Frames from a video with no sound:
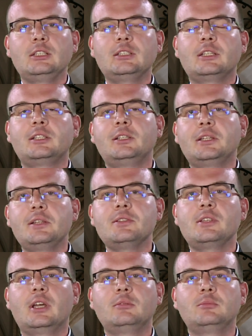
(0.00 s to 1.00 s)
Ta
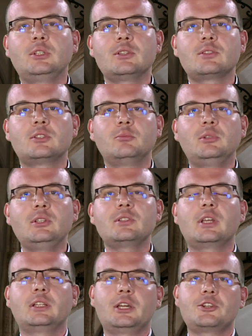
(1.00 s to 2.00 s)
tendencja jest
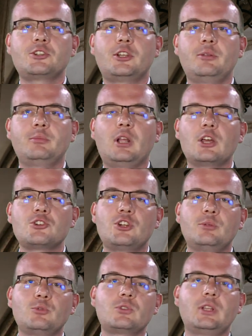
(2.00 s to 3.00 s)
bliska także
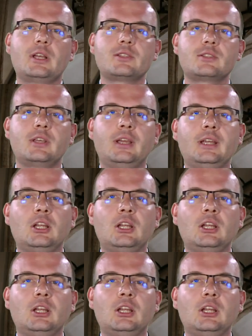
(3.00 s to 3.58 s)
każdemu z nas.